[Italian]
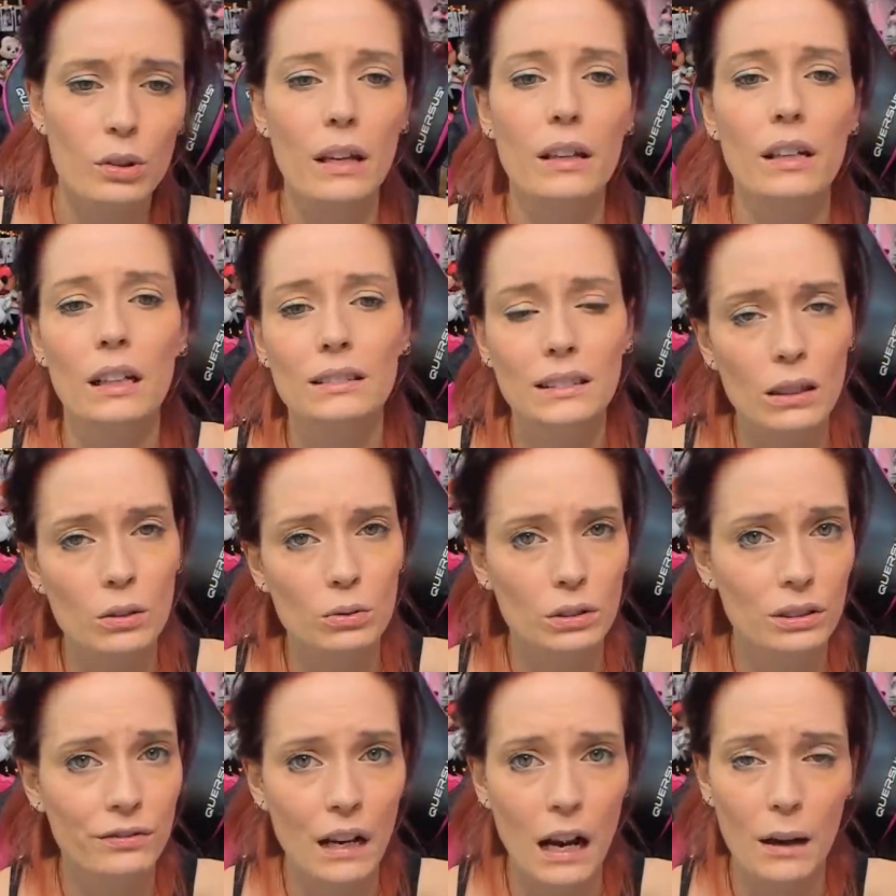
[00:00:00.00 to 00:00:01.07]
Cioè, in realtà non
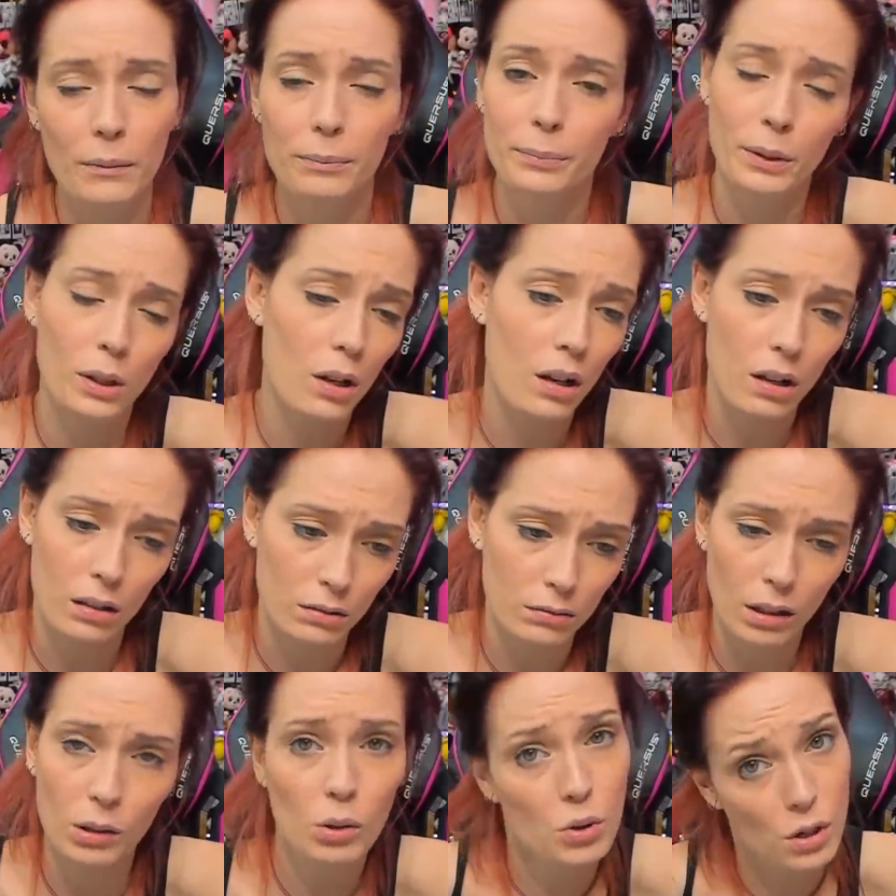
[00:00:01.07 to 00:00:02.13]
si fa. Però
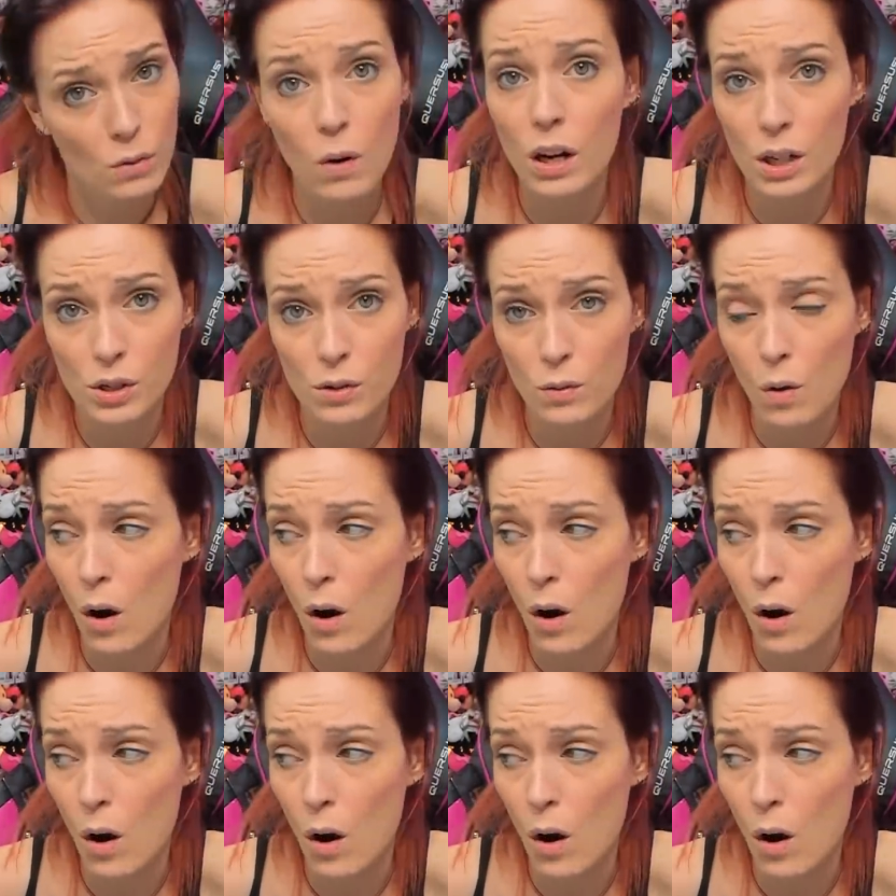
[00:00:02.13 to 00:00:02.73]
quando ci vuole, ci